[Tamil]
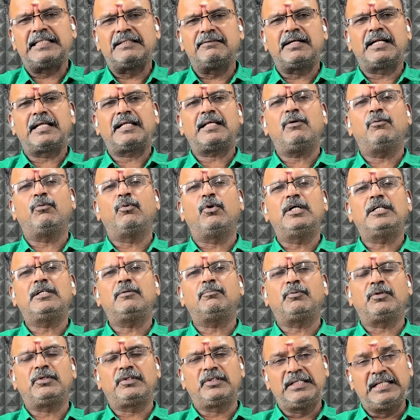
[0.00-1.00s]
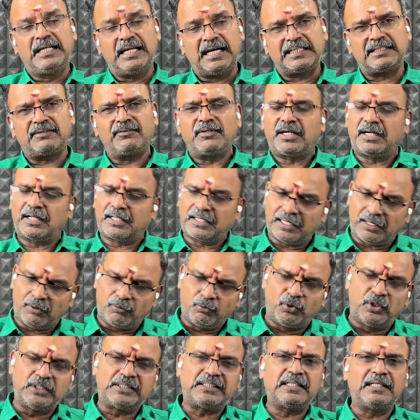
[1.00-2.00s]
இது வரைக்கும் ஓட்டு
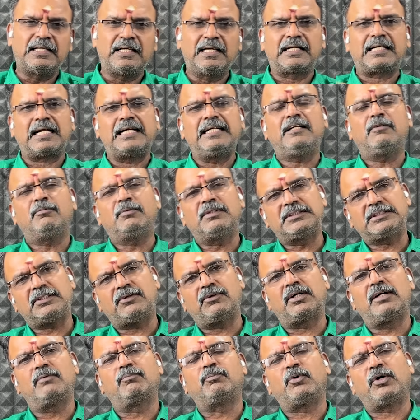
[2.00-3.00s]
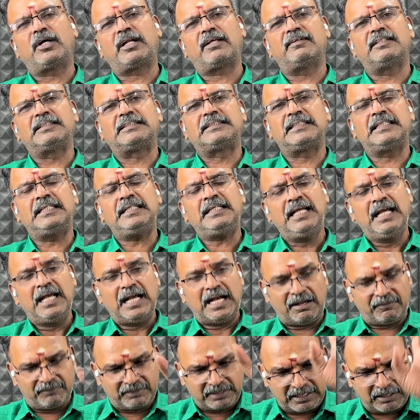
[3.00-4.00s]
இல்லாதவங்களுக்கெல்லாம் ஓட்டு கண்டுபிடிச்சி அவங்களுக்கு போட வச்சு
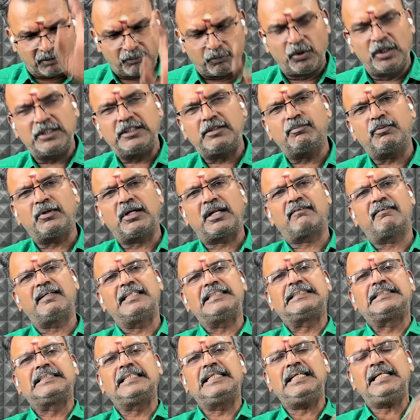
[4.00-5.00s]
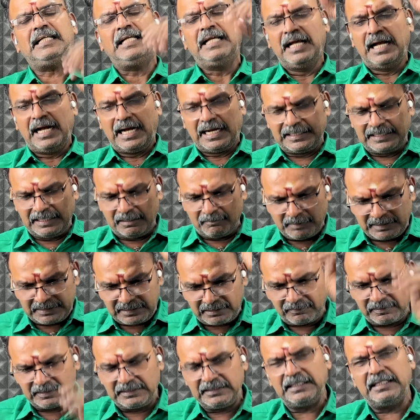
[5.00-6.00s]
அவங்கெல்லாம் ஓட்டு போட வச்சு அதே
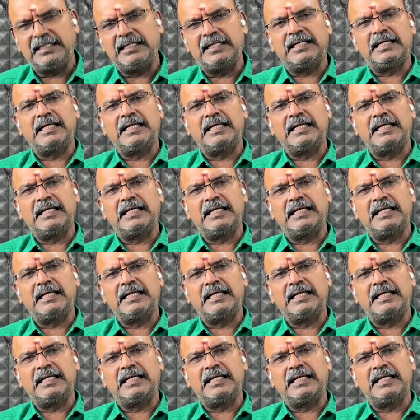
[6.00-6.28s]
மாதிரி வந்து